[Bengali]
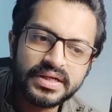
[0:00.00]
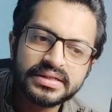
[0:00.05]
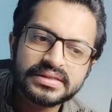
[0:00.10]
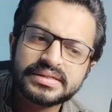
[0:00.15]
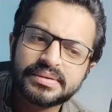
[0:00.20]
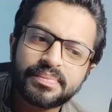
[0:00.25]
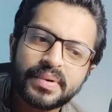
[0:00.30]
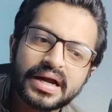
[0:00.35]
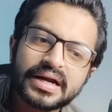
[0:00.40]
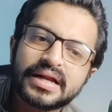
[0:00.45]

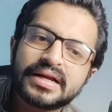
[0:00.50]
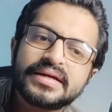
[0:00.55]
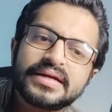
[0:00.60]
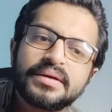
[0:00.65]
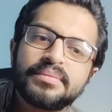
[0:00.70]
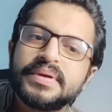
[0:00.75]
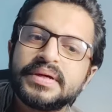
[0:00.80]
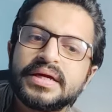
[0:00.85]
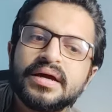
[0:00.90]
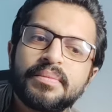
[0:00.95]
যে বাংলা
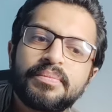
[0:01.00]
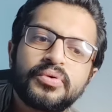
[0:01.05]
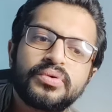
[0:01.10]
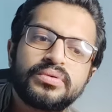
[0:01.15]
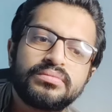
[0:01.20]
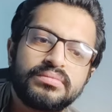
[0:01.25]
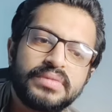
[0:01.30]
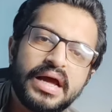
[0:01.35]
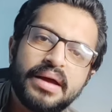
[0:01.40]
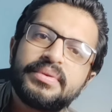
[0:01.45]
লিঙ্কের বিজ্ঞাপন
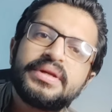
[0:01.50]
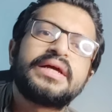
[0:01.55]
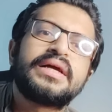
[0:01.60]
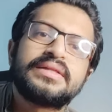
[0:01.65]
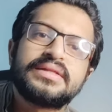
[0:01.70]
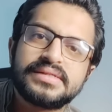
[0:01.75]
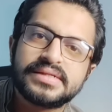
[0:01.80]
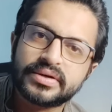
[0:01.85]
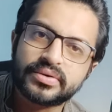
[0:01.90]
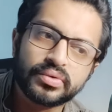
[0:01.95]

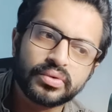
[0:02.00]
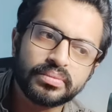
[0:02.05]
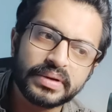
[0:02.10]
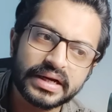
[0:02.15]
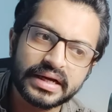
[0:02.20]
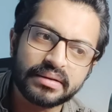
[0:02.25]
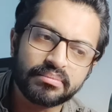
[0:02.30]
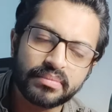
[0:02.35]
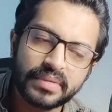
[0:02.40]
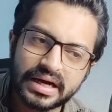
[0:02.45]
আমেরিকাতে যা করবে
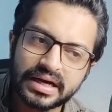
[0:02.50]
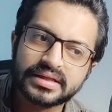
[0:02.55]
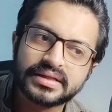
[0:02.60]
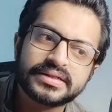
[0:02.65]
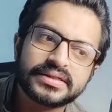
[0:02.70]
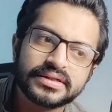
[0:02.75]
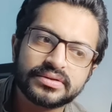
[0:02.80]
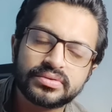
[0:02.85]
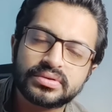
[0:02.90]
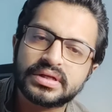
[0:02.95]
কেন
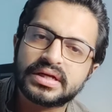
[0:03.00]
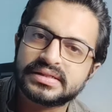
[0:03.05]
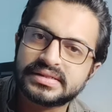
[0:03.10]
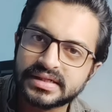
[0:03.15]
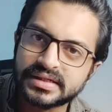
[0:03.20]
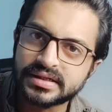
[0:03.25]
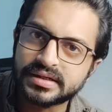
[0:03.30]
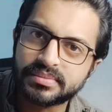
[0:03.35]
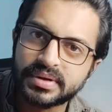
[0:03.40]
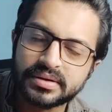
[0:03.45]
বাংলাদেশেই তো তারা
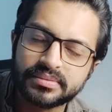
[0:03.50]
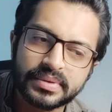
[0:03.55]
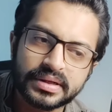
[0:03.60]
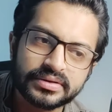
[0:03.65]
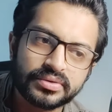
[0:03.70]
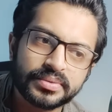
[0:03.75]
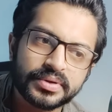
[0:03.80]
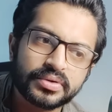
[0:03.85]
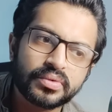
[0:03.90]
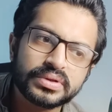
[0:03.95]
সেট নির্মাণের
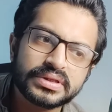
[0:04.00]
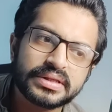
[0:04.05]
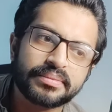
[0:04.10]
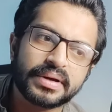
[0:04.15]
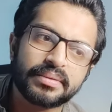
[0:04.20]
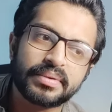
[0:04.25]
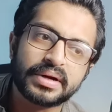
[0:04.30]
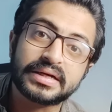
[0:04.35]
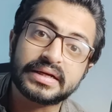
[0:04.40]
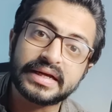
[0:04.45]
মাধ্যমে করতে
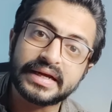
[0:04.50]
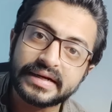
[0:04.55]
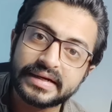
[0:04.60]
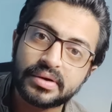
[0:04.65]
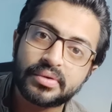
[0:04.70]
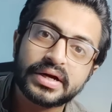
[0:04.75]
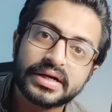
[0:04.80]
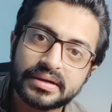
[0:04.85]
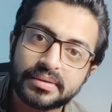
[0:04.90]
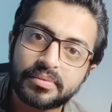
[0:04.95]
পারে বাট
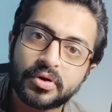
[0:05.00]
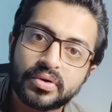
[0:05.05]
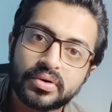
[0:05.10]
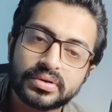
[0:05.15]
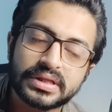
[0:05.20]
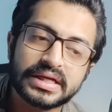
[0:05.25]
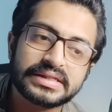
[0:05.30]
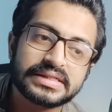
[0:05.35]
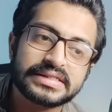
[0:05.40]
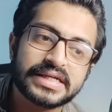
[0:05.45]
এটাও একটা বড়
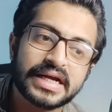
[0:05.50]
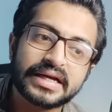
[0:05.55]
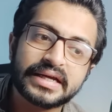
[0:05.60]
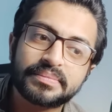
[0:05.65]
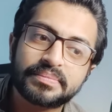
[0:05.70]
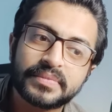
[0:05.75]
কথা যে শাকিব